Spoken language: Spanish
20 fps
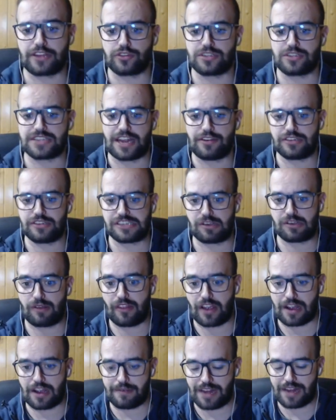esta noche
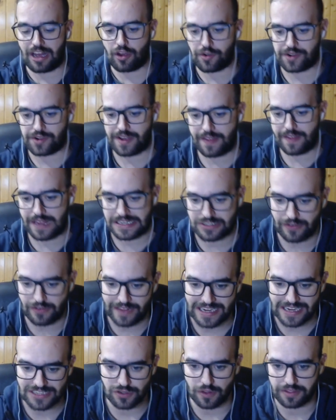cuando acabe la jornada, eso
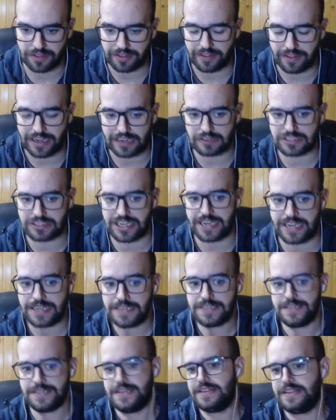de las 11 de la noche,
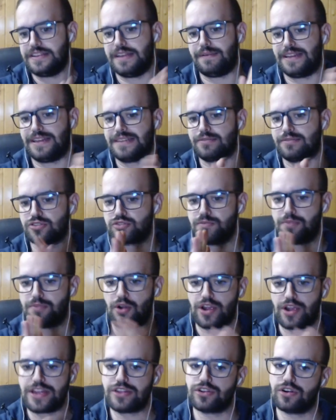debatimos un
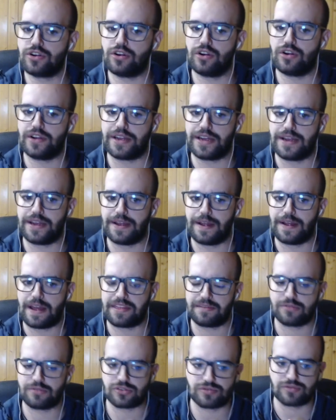poquito, eh,
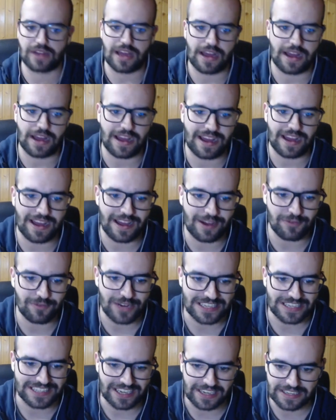hacemos una,
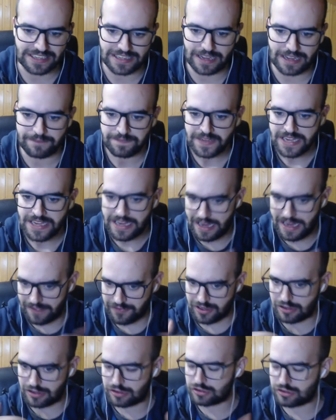charlita
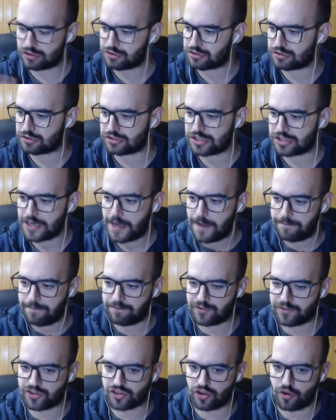entre nosotros
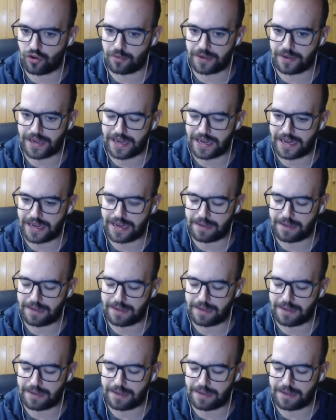sobre el